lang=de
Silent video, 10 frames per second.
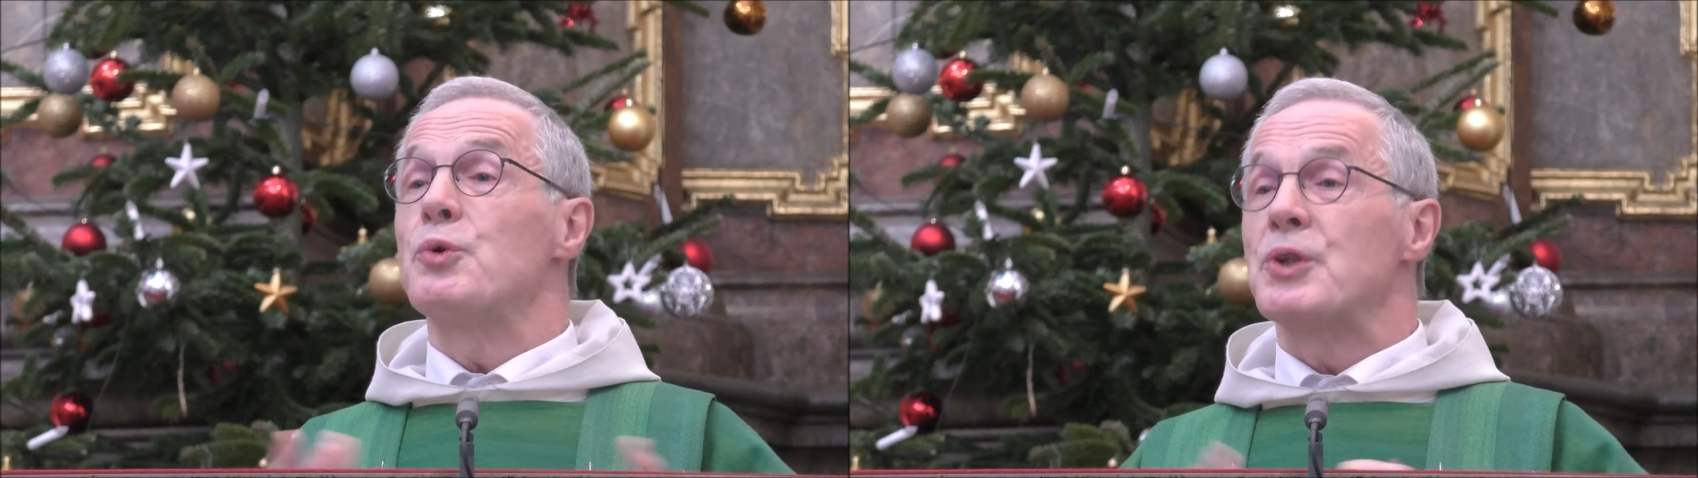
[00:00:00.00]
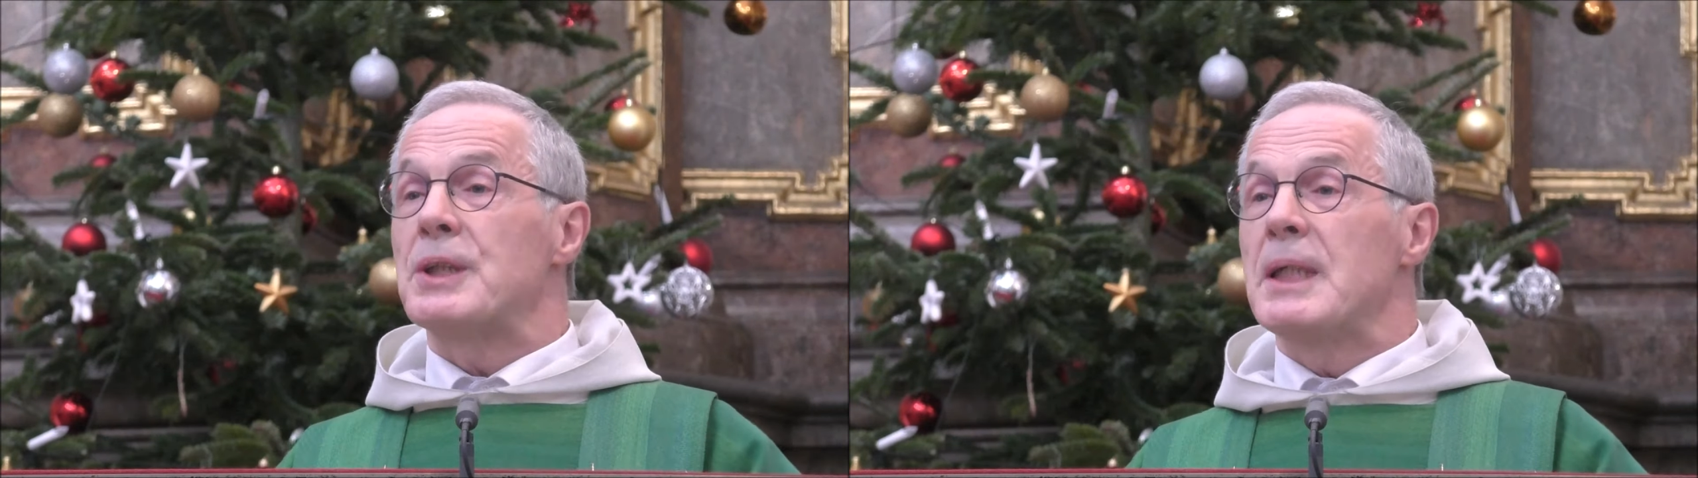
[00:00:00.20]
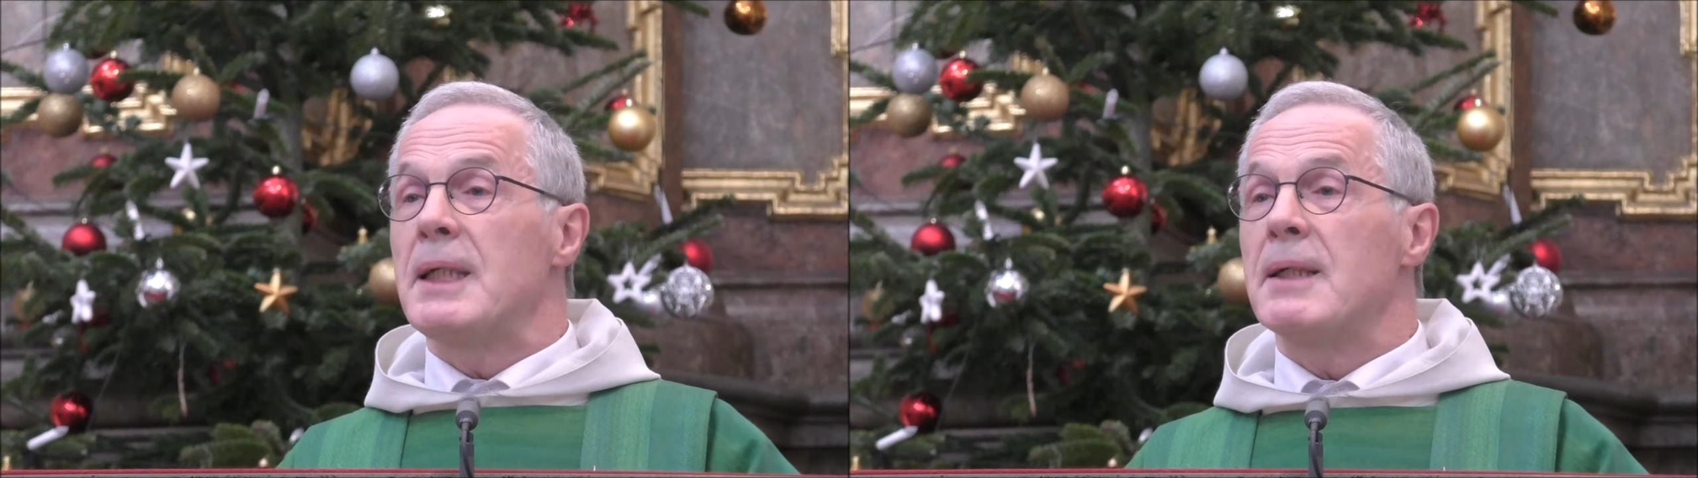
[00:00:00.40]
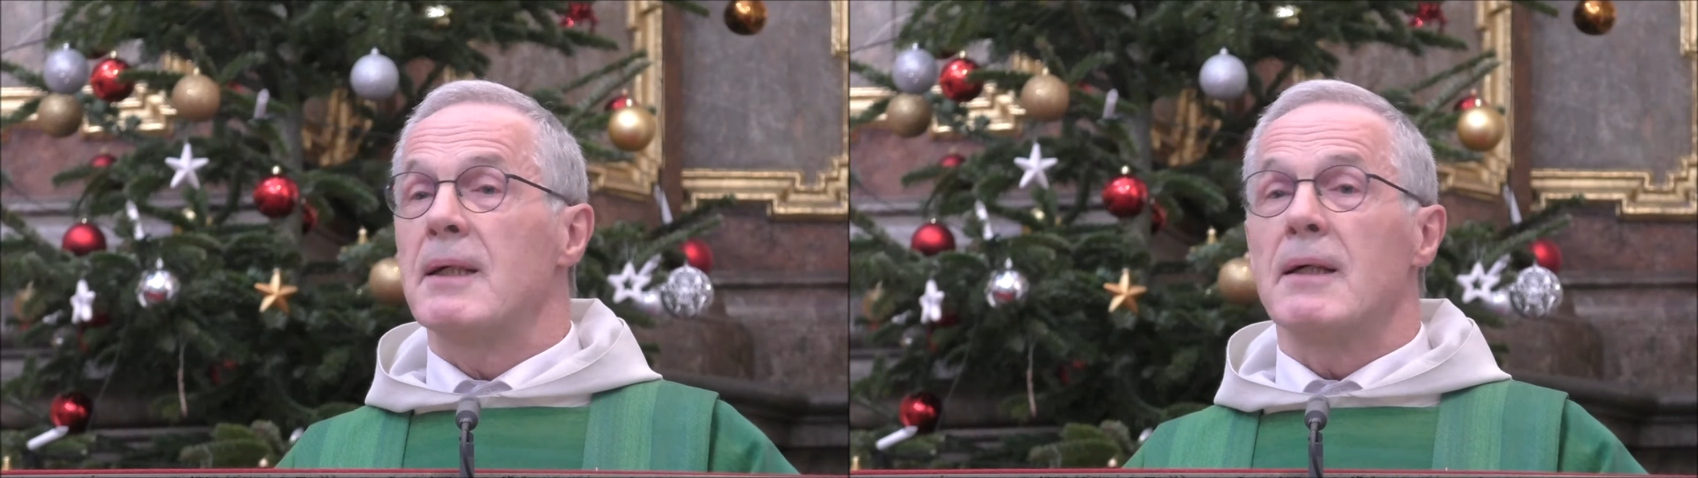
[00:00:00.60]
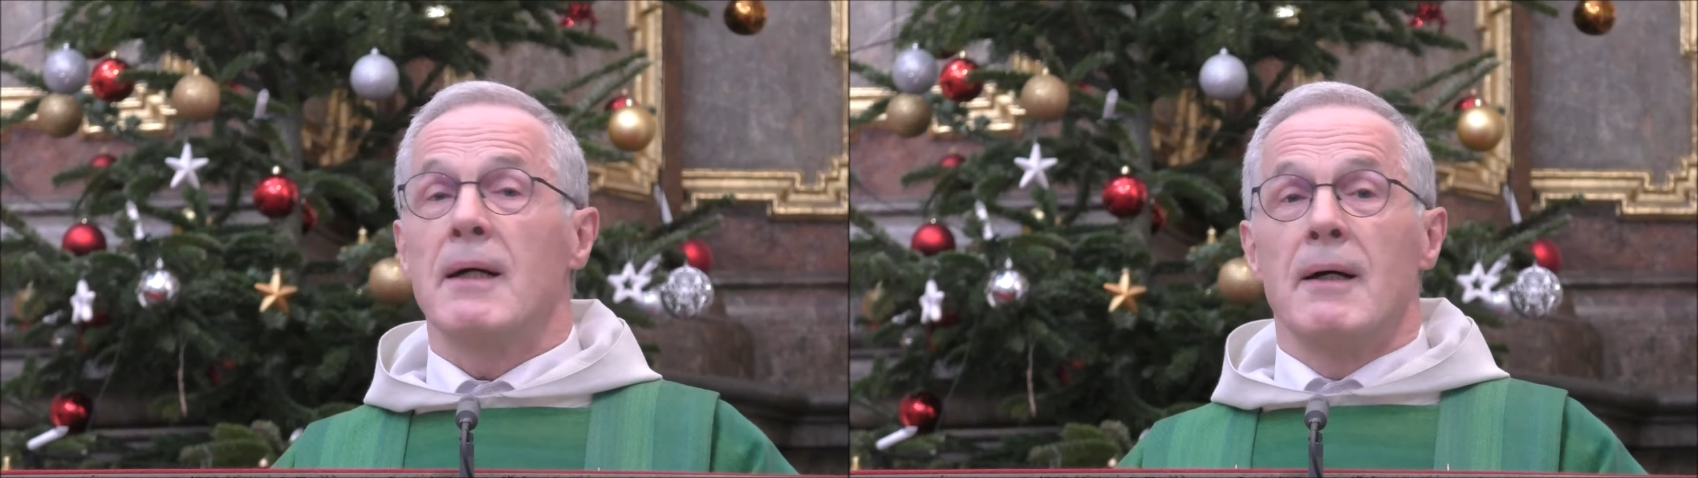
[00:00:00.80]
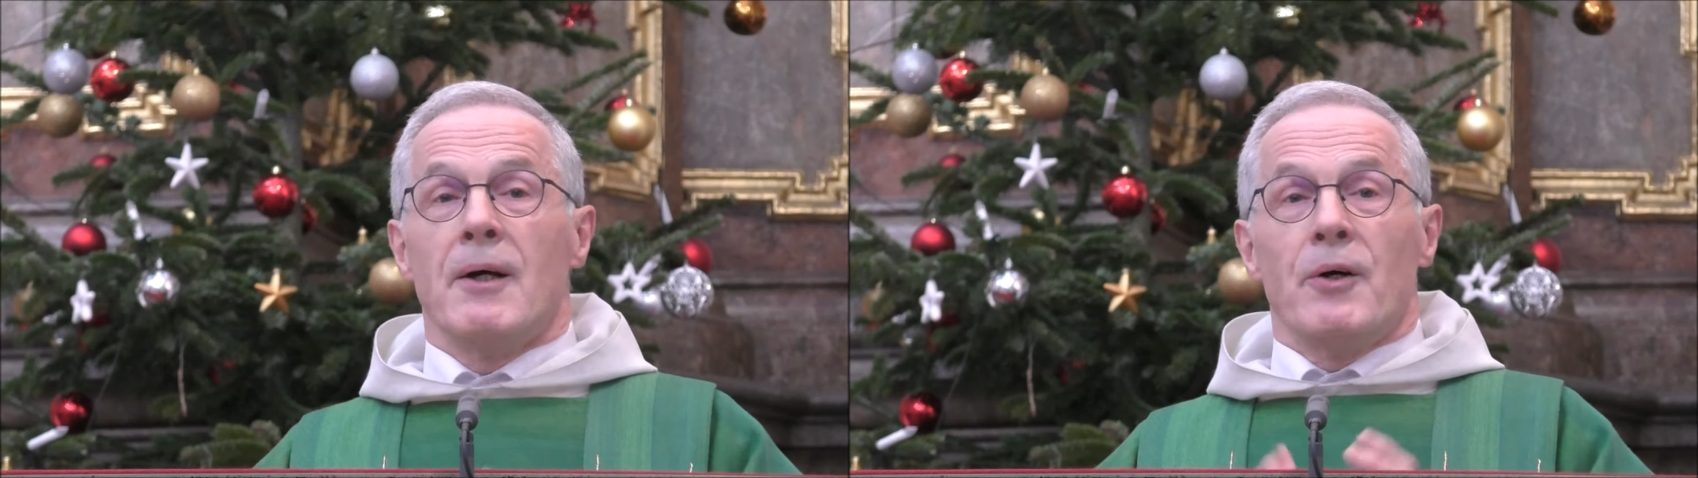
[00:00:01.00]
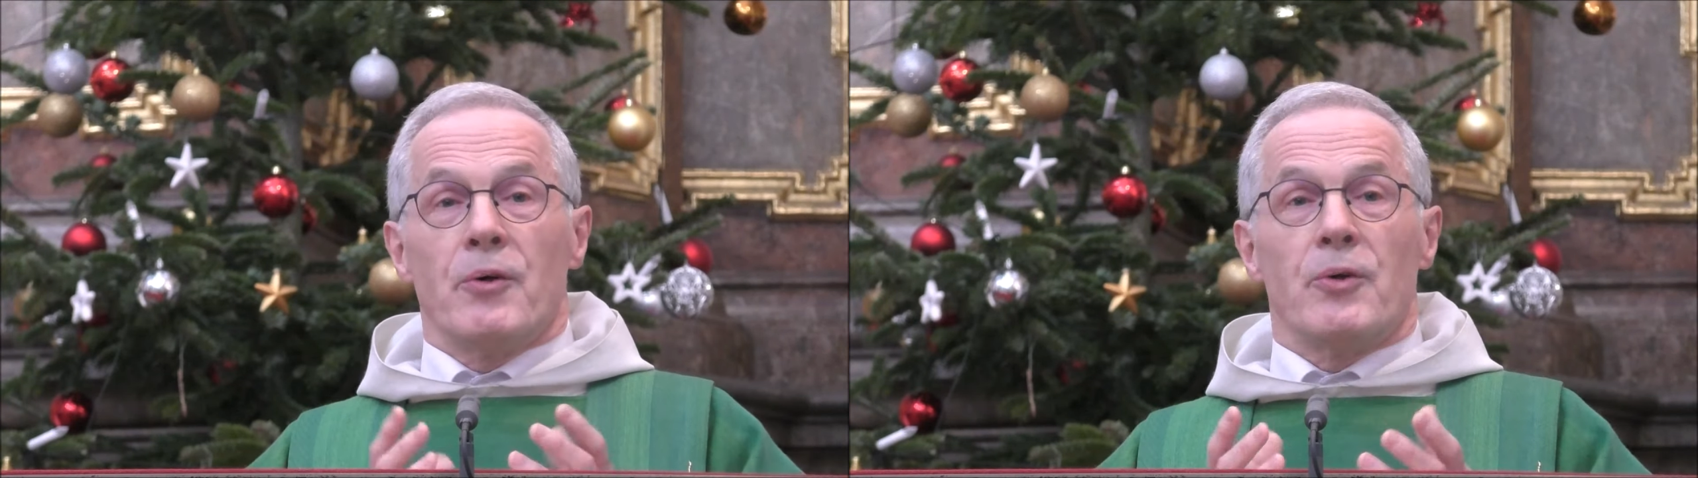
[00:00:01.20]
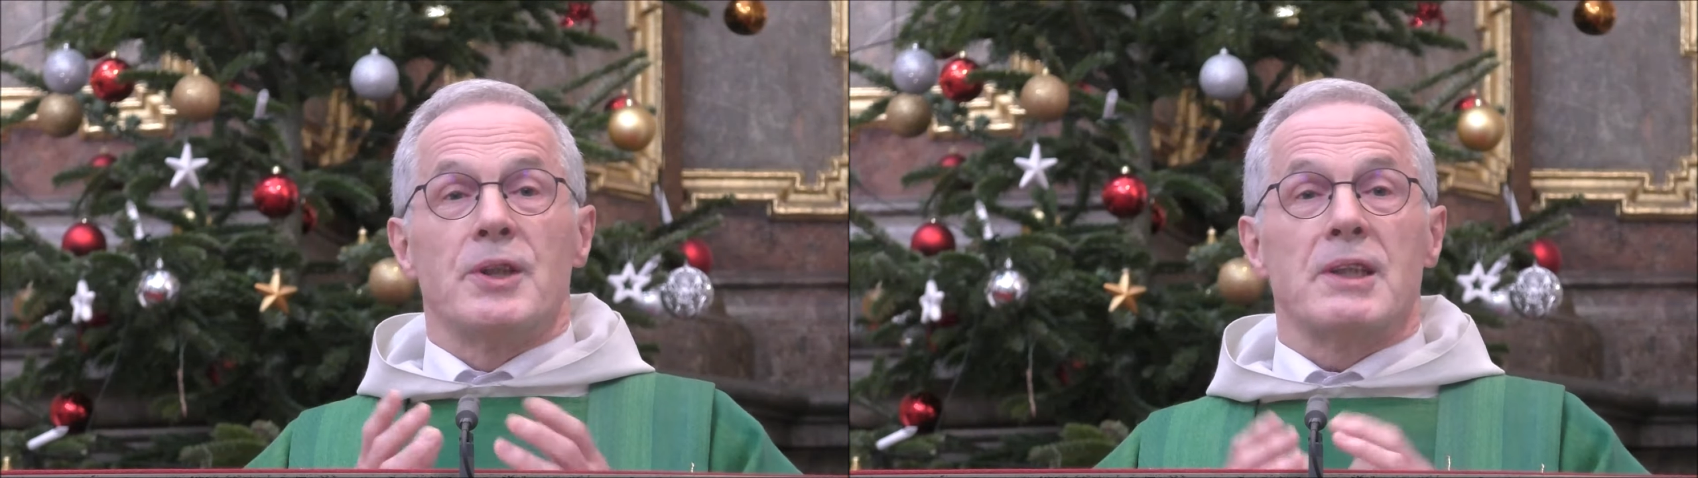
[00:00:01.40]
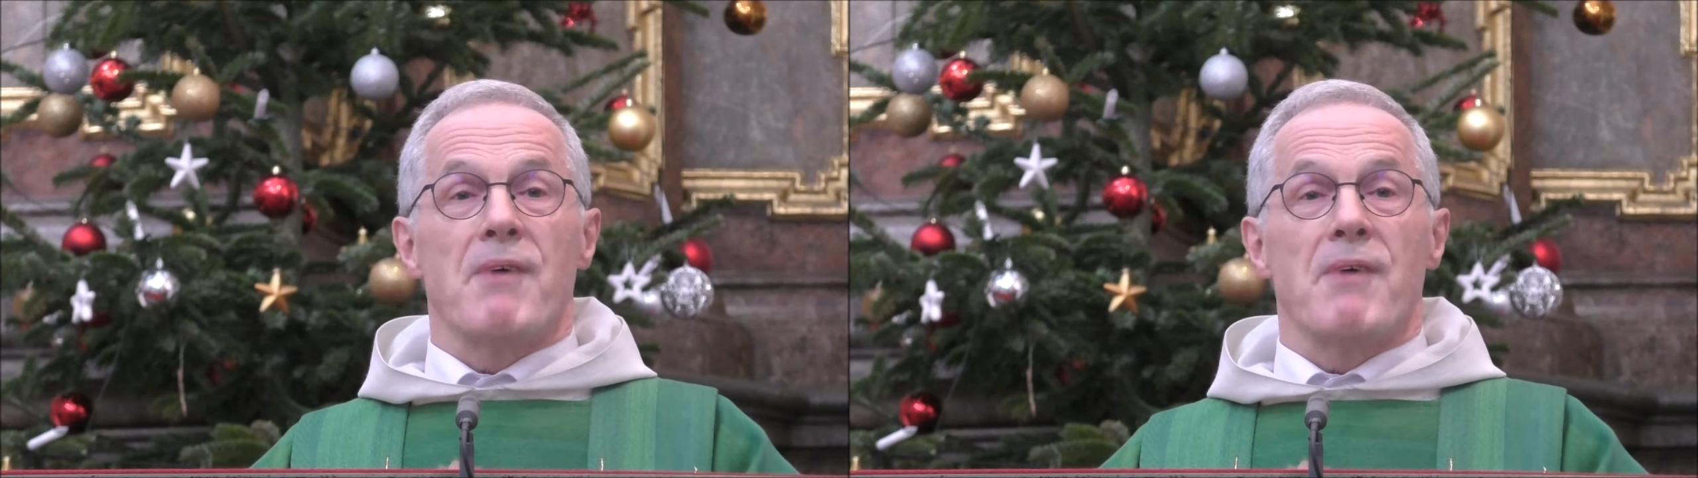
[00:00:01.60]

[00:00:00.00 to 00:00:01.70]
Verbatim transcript: sicher und